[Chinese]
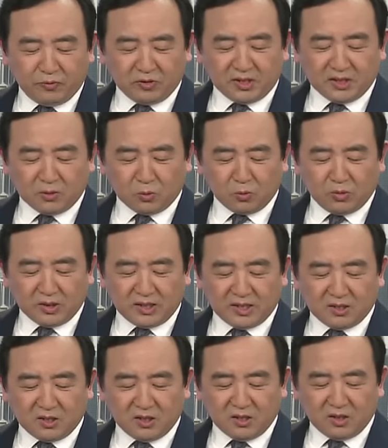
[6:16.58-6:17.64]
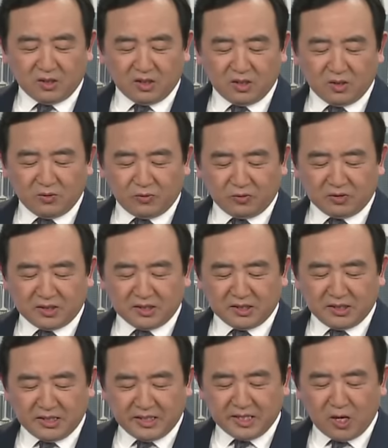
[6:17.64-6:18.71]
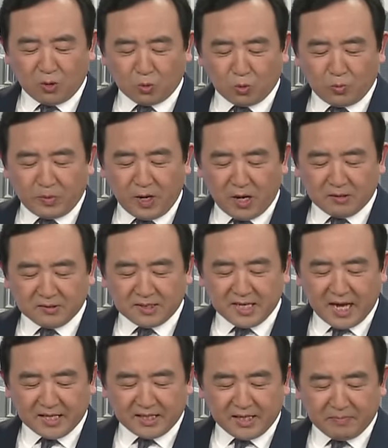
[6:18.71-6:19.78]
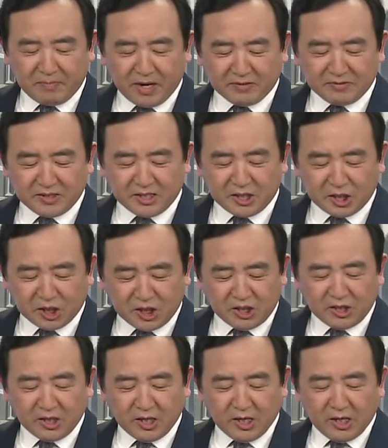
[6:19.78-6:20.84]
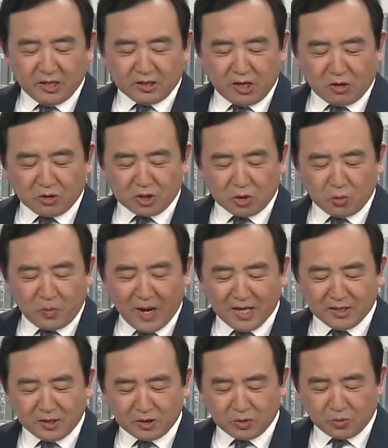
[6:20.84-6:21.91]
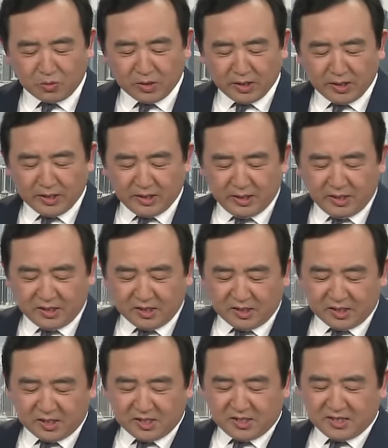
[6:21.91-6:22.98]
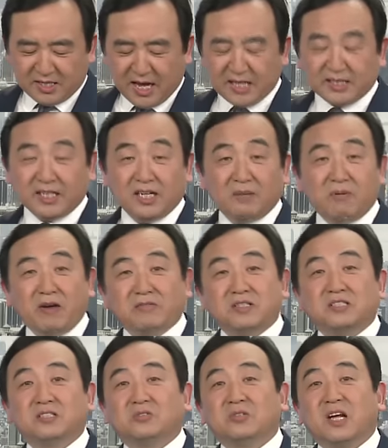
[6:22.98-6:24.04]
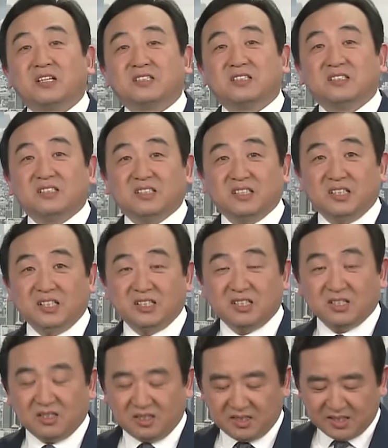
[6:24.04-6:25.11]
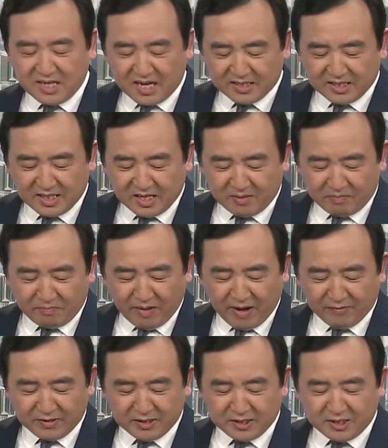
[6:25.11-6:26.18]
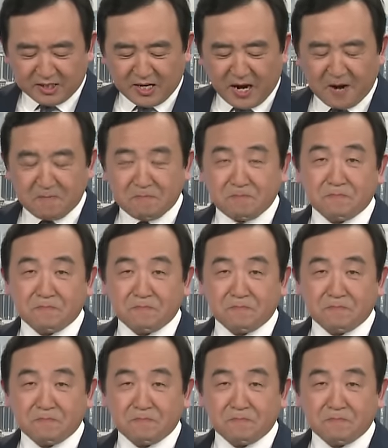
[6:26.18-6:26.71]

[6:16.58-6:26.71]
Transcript: 复兴国际和复兴医药股票下跌百分之十，到收盘的时候，一个是下跌了百分之九点四，一个下跌了百分之十二。